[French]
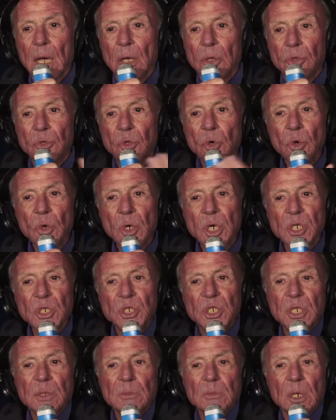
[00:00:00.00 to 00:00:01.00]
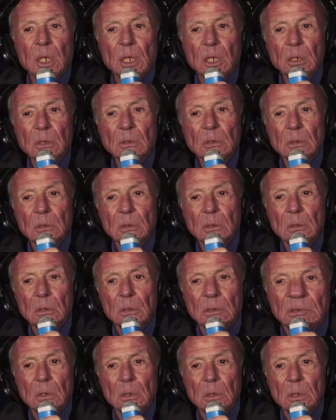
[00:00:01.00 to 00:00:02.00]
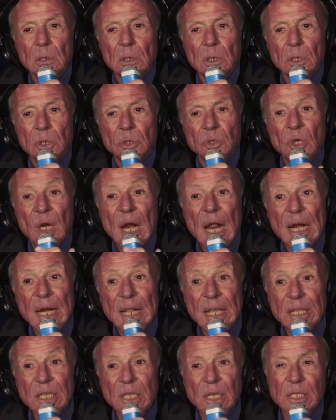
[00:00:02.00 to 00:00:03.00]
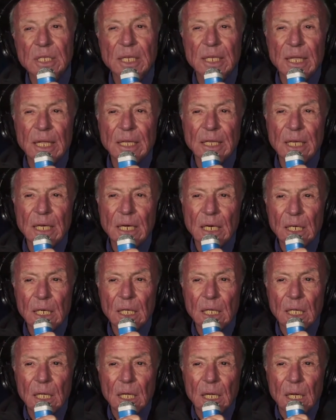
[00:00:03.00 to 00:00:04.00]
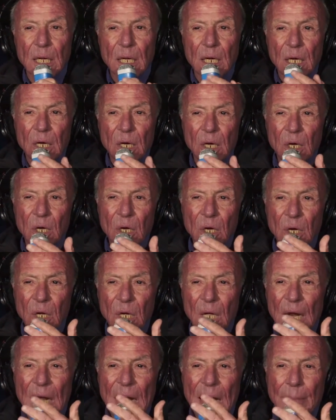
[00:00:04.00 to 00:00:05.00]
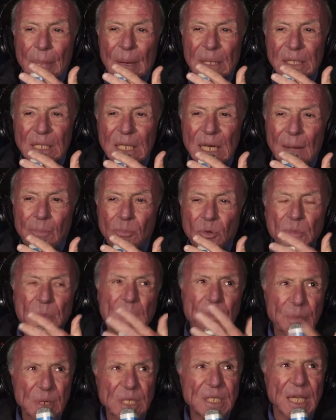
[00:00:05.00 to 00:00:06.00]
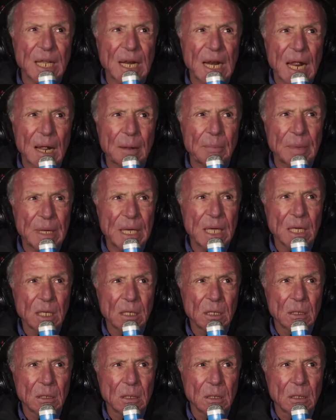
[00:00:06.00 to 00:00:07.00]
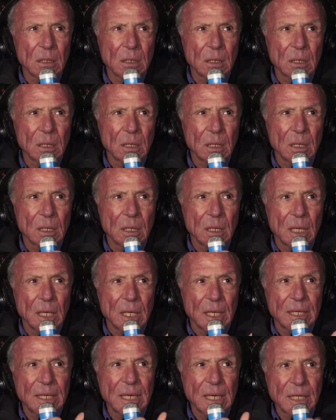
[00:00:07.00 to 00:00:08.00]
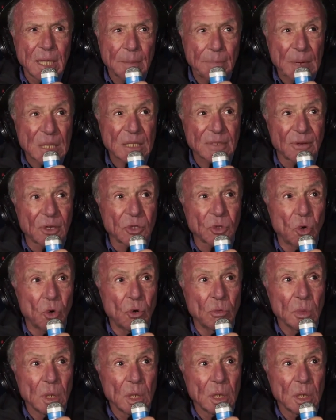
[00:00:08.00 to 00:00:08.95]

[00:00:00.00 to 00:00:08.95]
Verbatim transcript: deux régiments de la ligne, c'est-à-dire euh, la partie la plus méprisée de l'armée, qui était place Vendôme,